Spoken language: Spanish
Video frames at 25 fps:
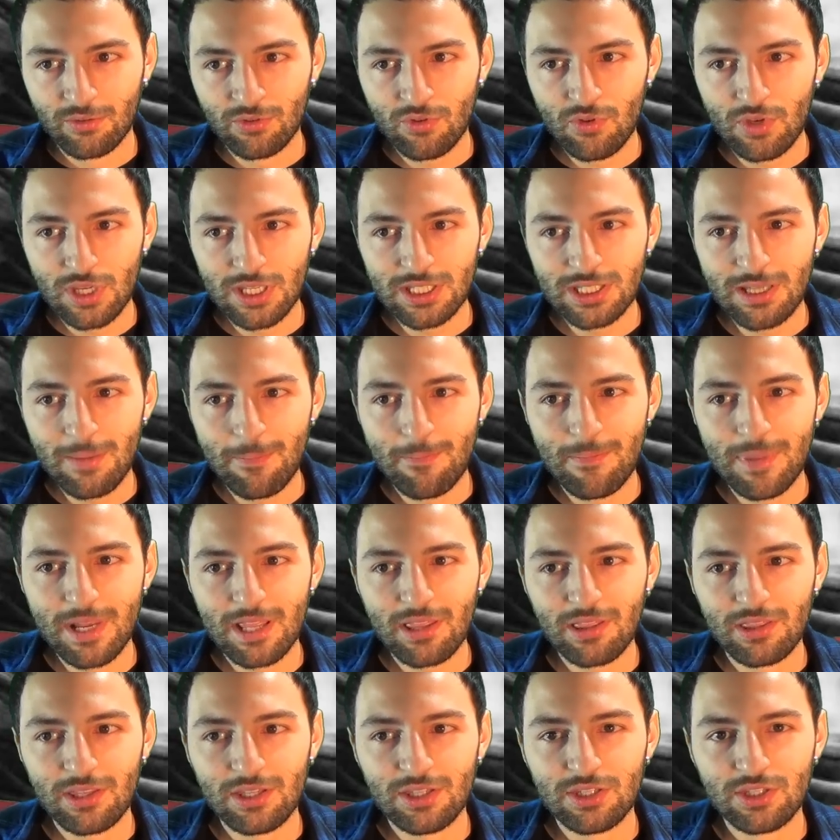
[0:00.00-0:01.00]
esa
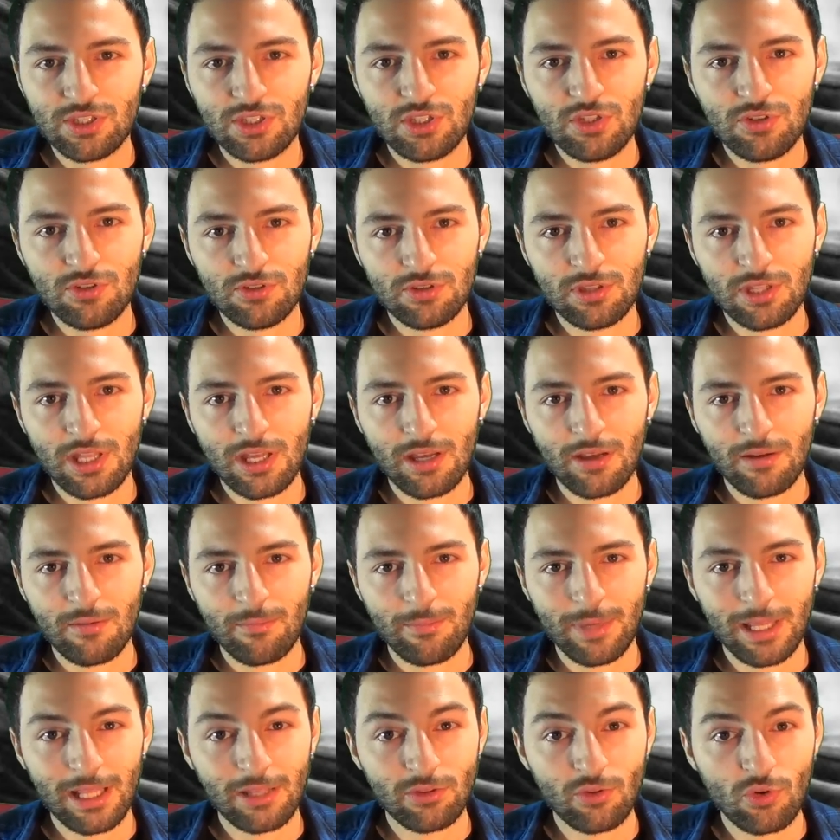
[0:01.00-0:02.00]
precisión
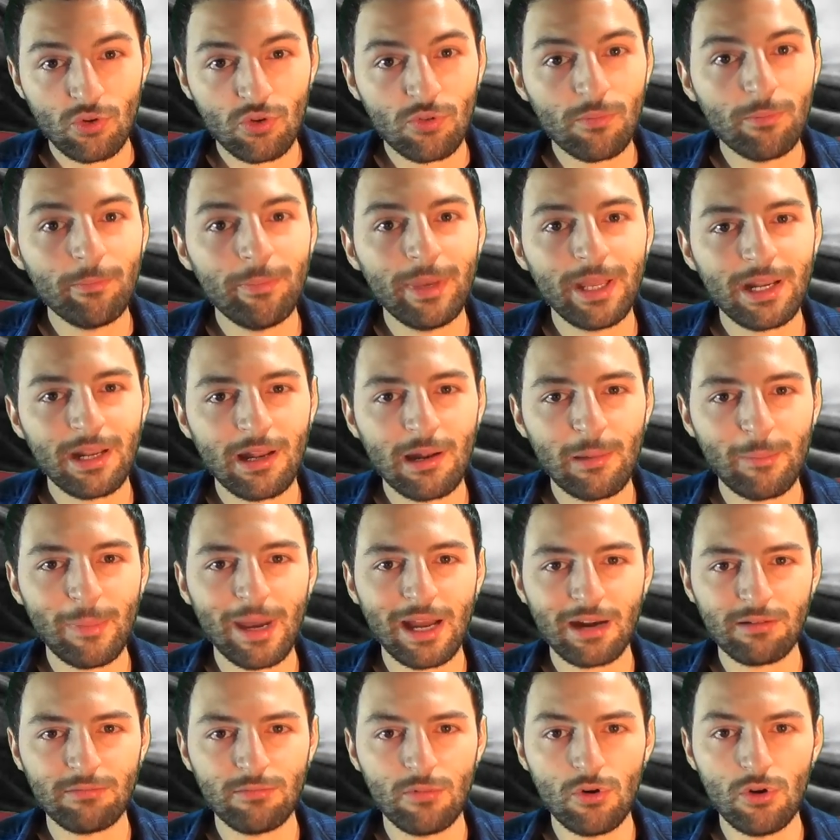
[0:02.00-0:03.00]
para no romper el
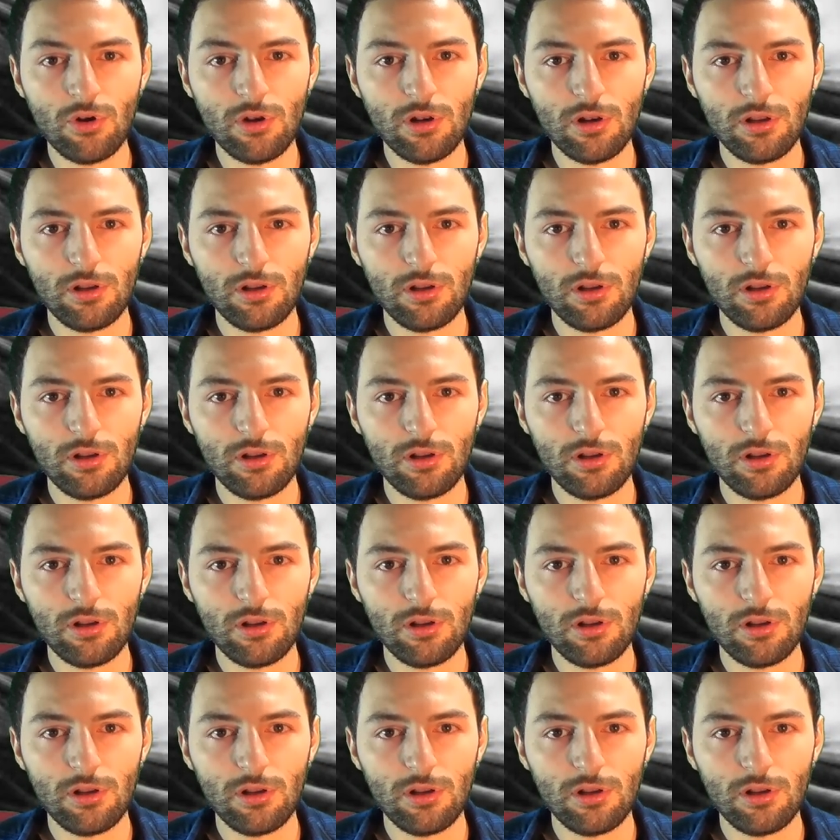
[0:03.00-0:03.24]
mármol.